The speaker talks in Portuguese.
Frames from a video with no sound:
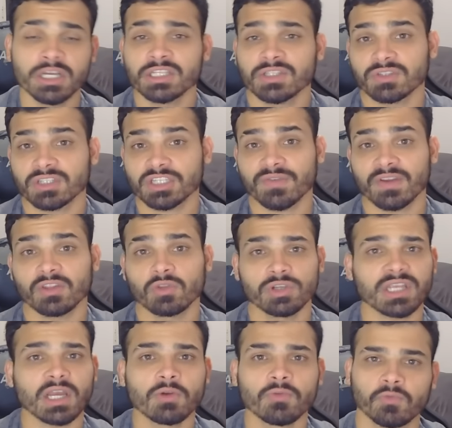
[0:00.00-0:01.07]
Se você tiver dois
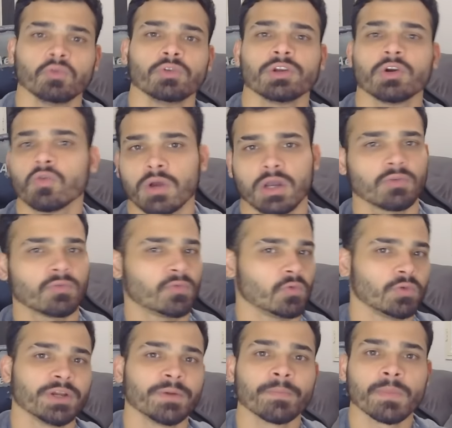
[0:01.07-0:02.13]
Raio Fúria ou um Raio
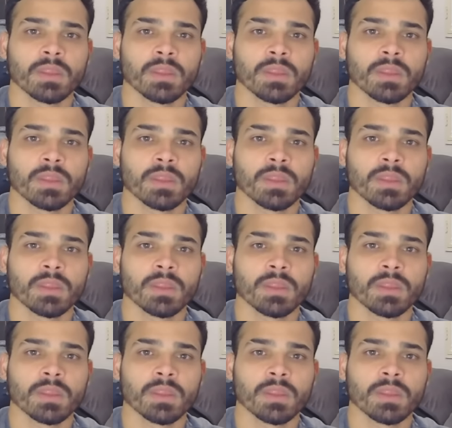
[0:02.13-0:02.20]
Fúria